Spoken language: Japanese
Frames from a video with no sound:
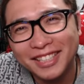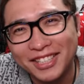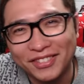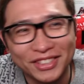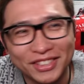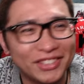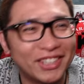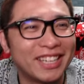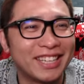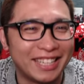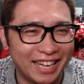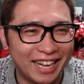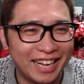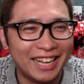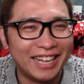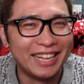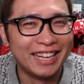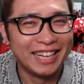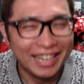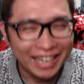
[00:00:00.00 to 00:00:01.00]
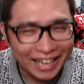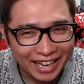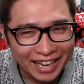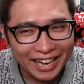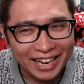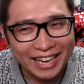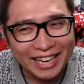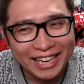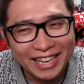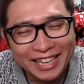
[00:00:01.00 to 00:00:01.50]
気持ちよかった。
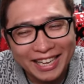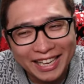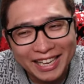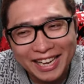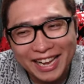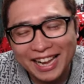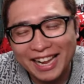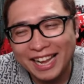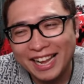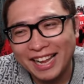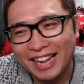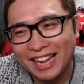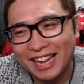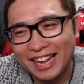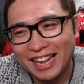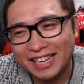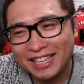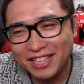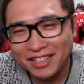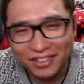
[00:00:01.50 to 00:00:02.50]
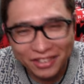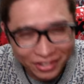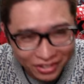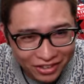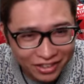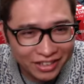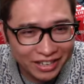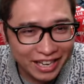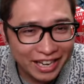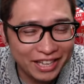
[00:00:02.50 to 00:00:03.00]
はい。えー、昨日
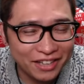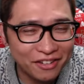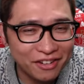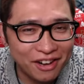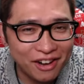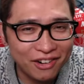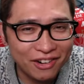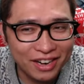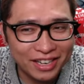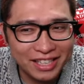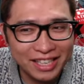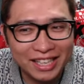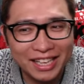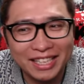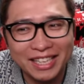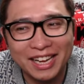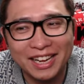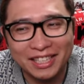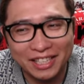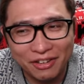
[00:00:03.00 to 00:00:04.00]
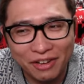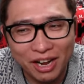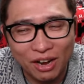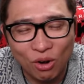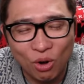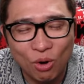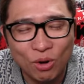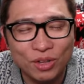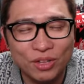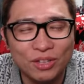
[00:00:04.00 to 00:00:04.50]
の、え動画をご覧いただいた方は、
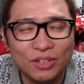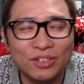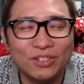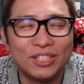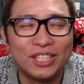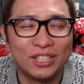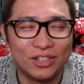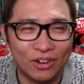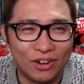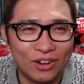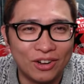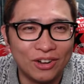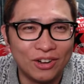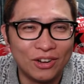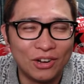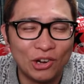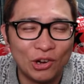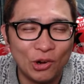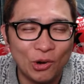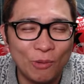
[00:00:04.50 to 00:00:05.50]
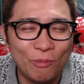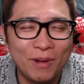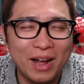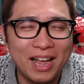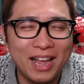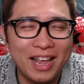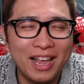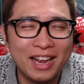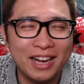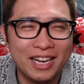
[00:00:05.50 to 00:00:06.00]
おい、勇気と、お
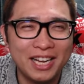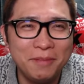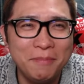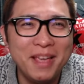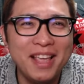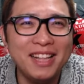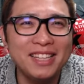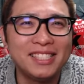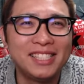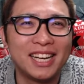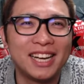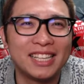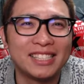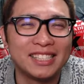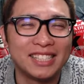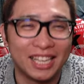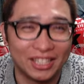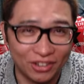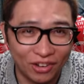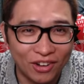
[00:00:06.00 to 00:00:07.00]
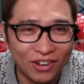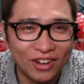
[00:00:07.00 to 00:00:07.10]
前、リベンジャーズかと、